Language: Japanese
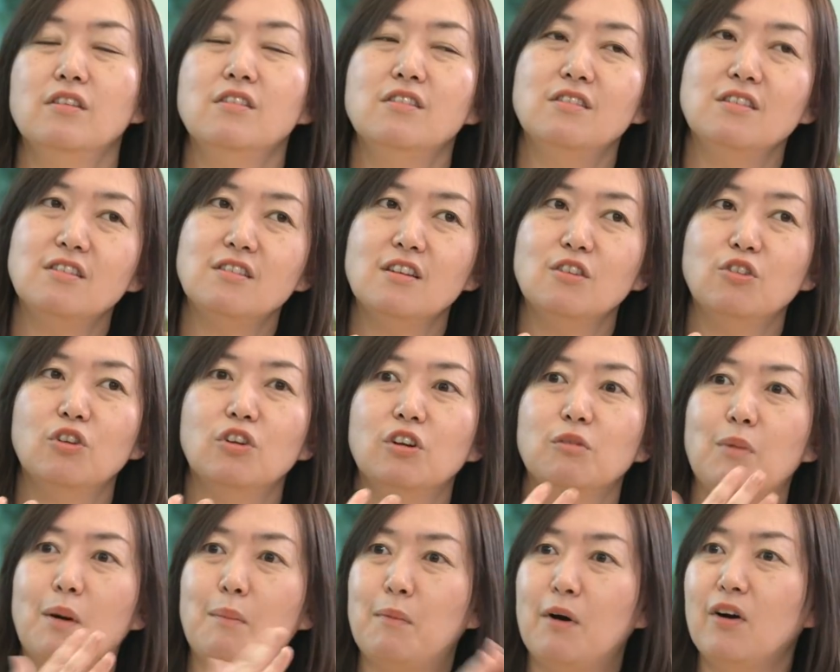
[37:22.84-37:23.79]
自身というより
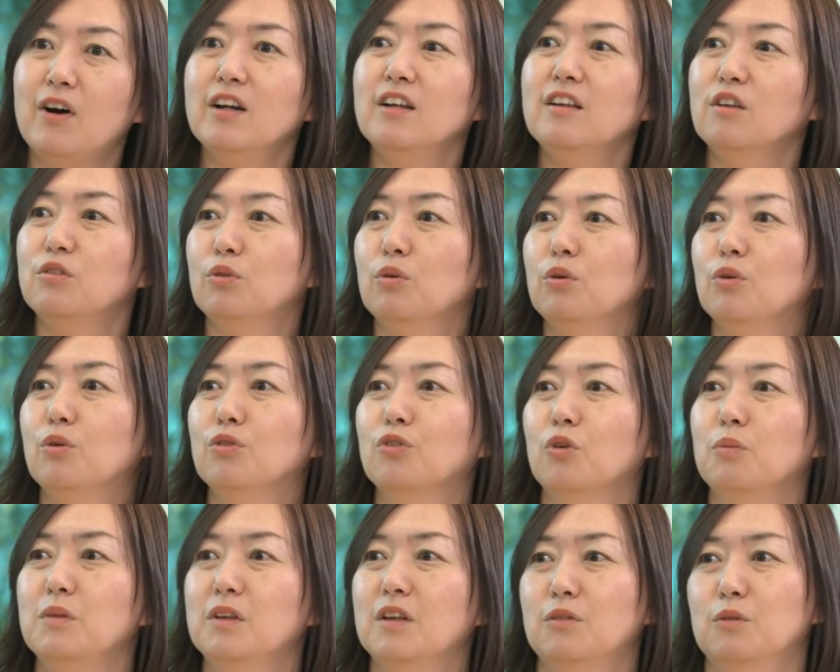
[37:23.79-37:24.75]
まあ周りでそういうこと
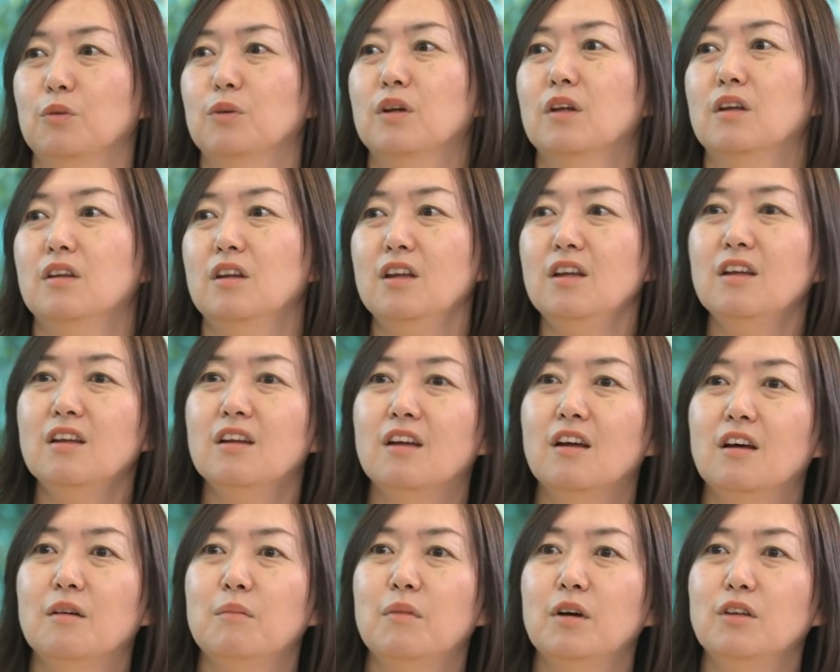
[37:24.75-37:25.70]
を見た時に、うん、
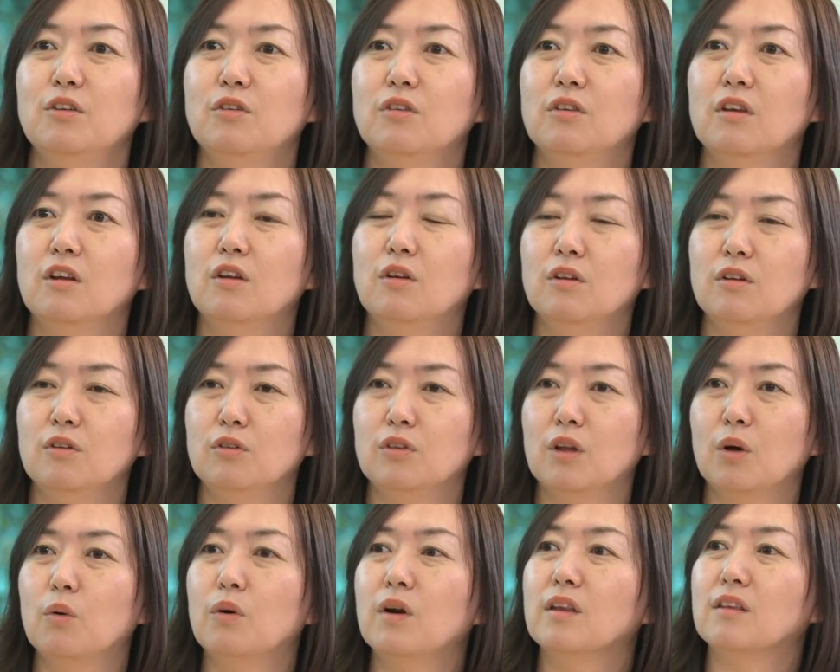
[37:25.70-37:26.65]
まあ言、言っ
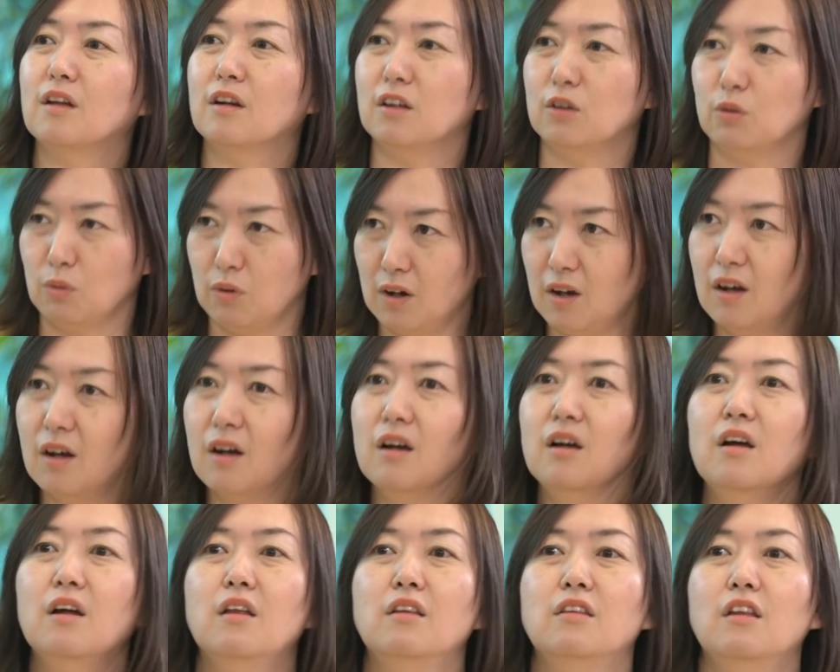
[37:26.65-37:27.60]
てこれたりと
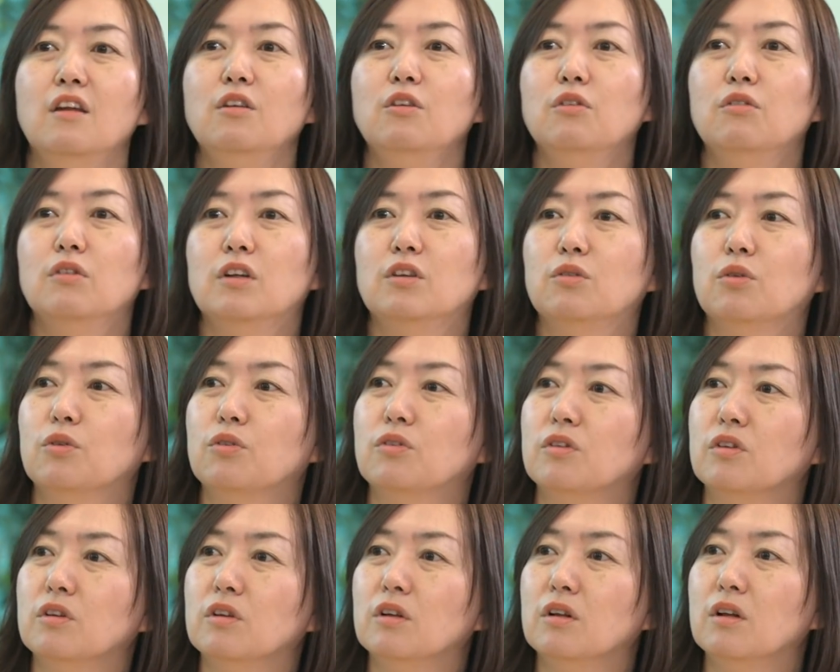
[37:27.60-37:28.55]
か、っていうのは一
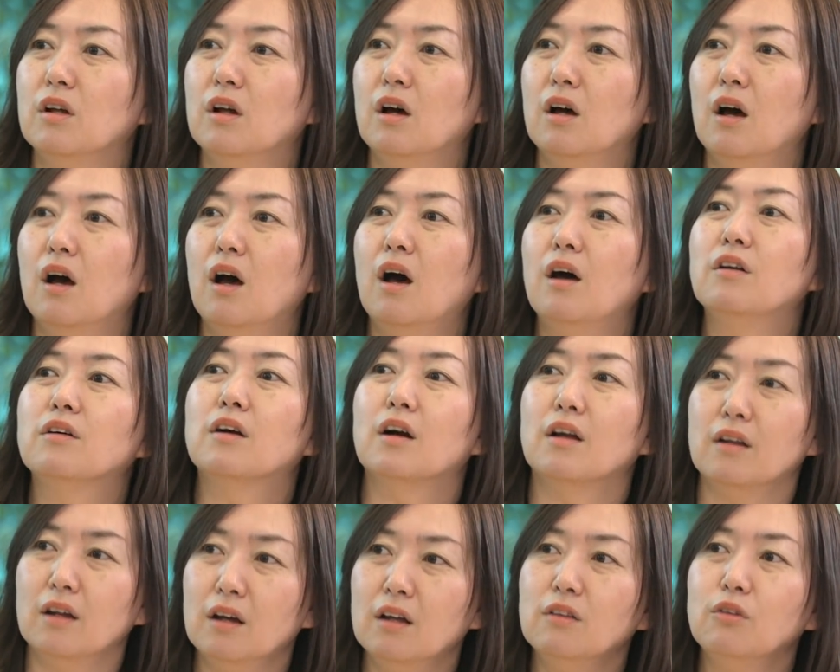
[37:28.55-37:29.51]
つあるか
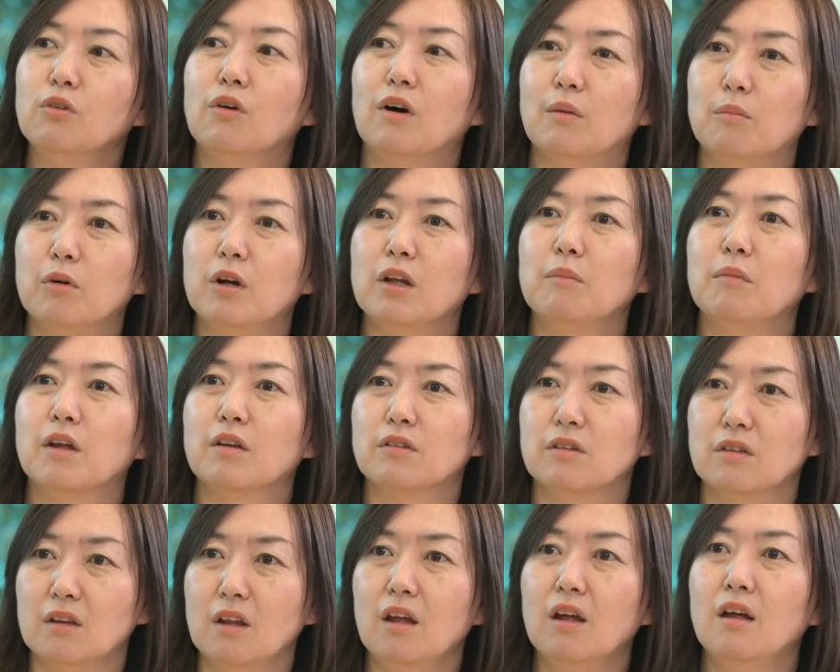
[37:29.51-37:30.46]
なとは思います
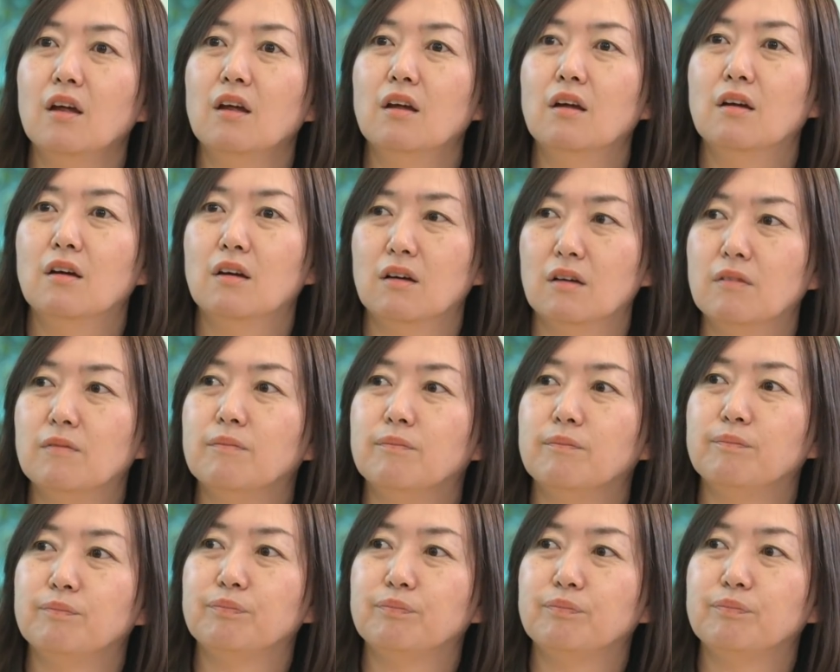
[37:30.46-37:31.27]
ね。やっぱりその